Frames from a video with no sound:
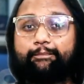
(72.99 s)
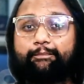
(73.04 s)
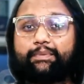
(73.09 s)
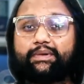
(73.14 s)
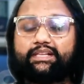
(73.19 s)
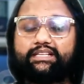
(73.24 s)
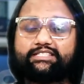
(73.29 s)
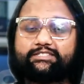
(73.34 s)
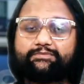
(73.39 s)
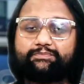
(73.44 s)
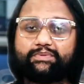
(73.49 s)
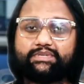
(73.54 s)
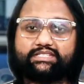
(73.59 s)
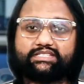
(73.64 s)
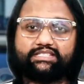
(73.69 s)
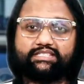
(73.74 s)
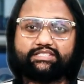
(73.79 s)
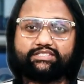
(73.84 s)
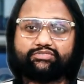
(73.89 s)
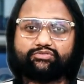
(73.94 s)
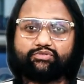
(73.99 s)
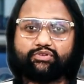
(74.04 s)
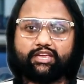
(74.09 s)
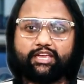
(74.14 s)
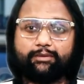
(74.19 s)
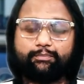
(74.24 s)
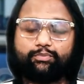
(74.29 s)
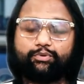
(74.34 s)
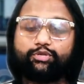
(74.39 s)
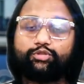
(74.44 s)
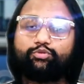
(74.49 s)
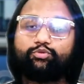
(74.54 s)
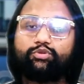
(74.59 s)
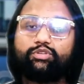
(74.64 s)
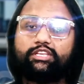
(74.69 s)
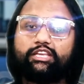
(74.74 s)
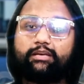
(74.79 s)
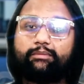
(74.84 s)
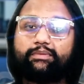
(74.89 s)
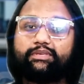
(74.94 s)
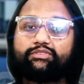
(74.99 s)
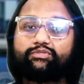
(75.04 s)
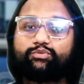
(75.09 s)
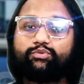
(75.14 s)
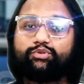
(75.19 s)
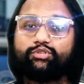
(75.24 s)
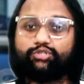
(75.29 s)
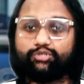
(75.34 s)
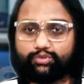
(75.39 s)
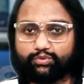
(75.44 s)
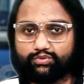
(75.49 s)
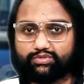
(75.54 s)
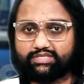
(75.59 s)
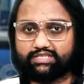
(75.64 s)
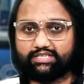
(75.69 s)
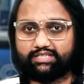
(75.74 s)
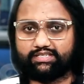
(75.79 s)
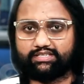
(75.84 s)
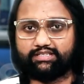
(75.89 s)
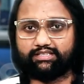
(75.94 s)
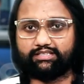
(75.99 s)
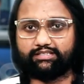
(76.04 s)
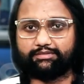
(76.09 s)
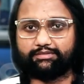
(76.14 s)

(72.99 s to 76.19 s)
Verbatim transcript: प्लस पर्सन जो है पूरी दुनिया में इसको यूज करते